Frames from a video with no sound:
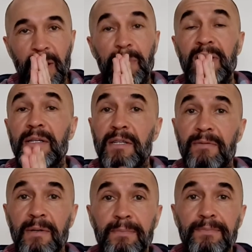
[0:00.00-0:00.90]
подходить
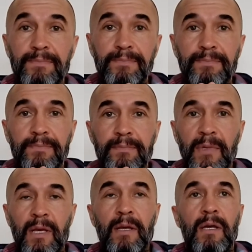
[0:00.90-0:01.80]
вам.
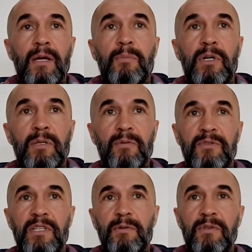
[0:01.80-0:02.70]
Поэтому
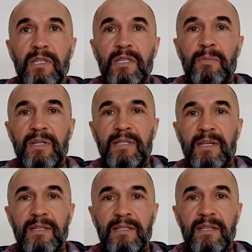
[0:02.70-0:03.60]
все вот эти
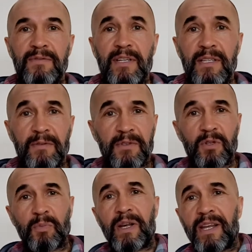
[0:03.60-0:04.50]
подсказки, все эти
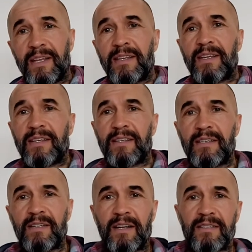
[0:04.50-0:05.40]

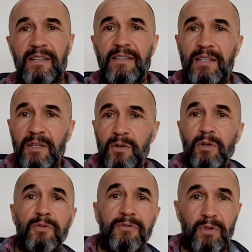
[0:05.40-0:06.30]
выступления разных
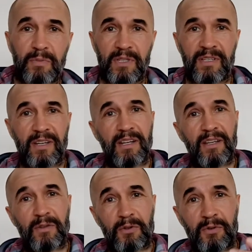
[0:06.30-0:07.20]
тренеров, в том
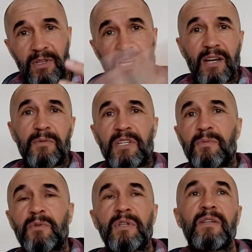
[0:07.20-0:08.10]
числе и то, что я вам сейчас
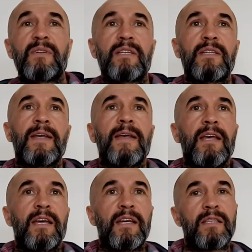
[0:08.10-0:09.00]
буду говорить,
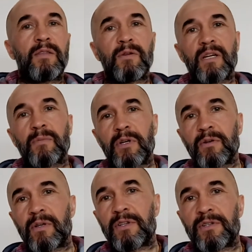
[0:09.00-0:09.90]
это только
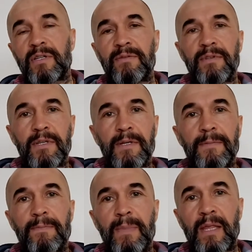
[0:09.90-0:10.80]
мое личное видение.
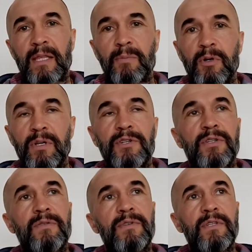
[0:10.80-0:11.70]
Это мое
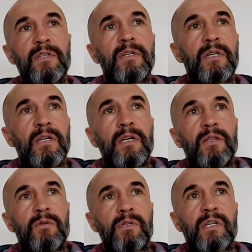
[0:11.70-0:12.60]
личное видение,
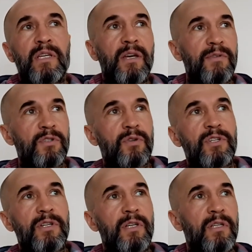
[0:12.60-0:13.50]
то, как я вижу
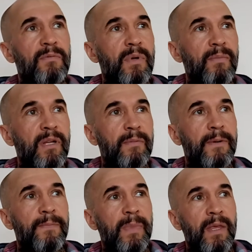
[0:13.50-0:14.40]
решение этой проблемы.
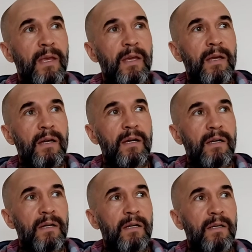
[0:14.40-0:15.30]

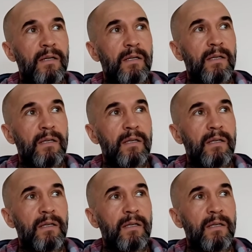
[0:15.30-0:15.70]
А,